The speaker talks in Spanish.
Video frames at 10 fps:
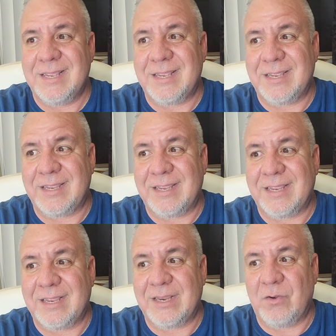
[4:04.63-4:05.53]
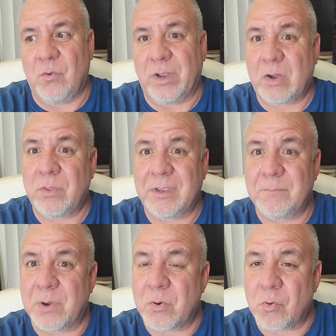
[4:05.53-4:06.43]
Eh, los guerreros de
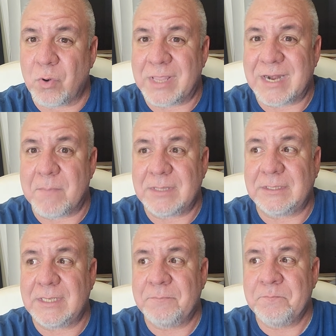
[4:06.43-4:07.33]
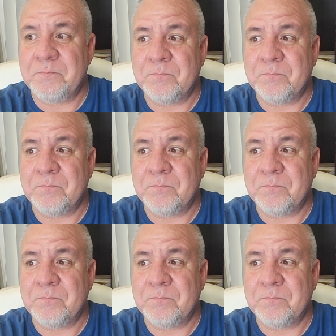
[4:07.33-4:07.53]
Bern generalmente